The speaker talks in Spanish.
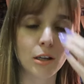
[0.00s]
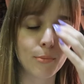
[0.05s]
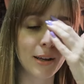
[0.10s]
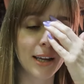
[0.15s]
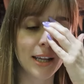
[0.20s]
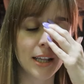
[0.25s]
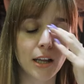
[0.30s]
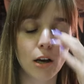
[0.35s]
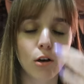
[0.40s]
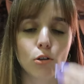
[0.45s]
ya me
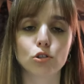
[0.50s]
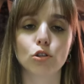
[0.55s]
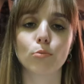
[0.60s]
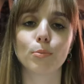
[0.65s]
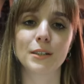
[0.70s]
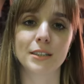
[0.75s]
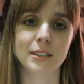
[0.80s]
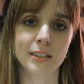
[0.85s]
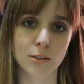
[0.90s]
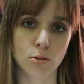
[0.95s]
he quitado otro
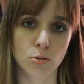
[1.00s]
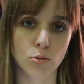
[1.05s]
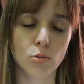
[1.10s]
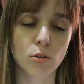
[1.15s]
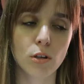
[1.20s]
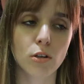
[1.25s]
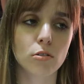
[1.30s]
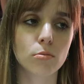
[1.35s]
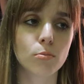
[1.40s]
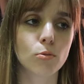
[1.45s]
pesito,
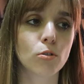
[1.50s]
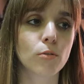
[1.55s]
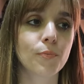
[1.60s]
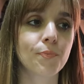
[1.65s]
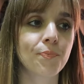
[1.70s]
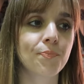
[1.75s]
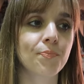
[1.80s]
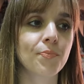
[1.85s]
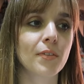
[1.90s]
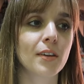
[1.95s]
¿no? Es como,